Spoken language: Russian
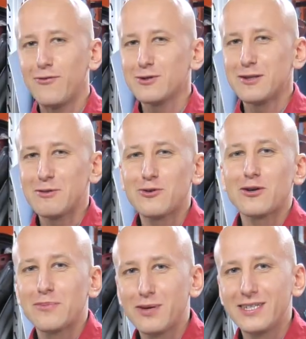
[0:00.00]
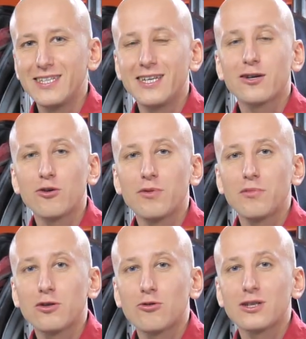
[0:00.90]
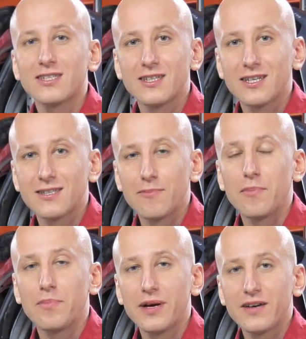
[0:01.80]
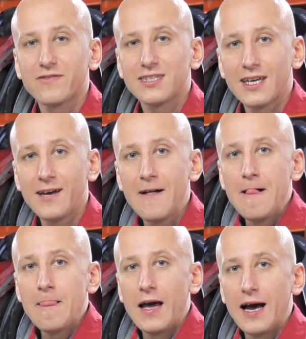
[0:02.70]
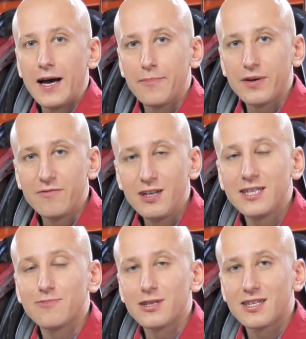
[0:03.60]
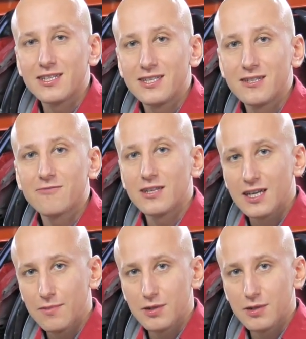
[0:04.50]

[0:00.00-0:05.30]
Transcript: А вот на моторах B-серии, кроме мотора с индексом BFC, э, появились модернизированные